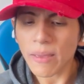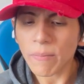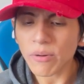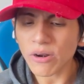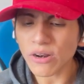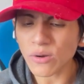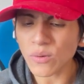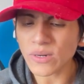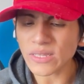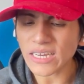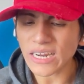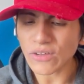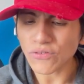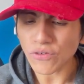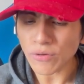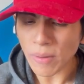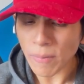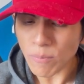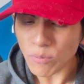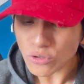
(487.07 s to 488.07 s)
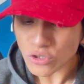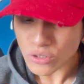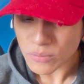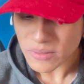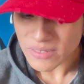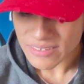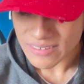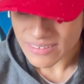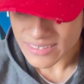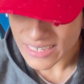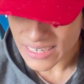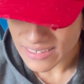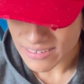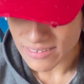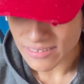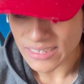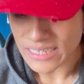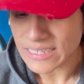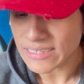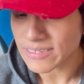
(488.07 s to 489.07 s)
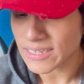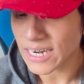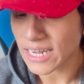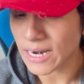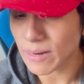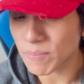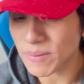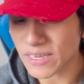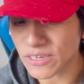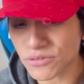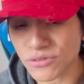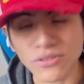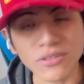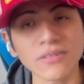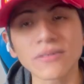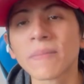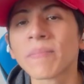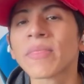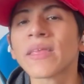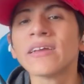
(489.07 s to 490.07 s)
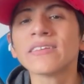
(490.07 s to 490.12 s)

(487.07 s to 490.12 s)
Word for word: Pero recuerda que la forma mucho más sencilla es esta, instalar aplicaciones.